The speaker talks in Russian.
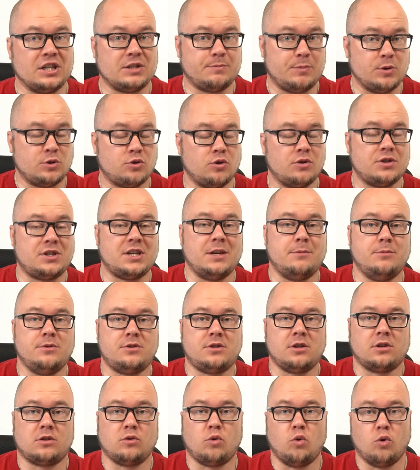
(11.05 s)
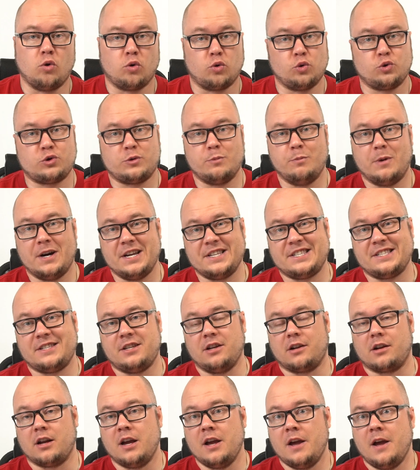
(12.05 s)
X570 Orus
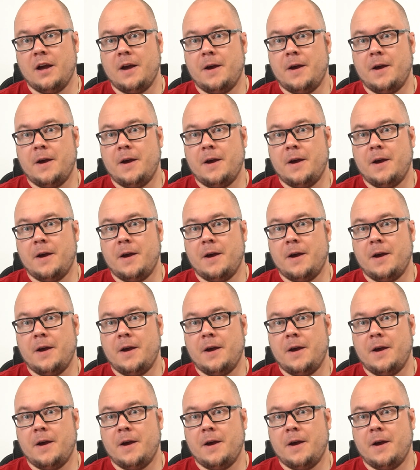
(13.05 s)
Master.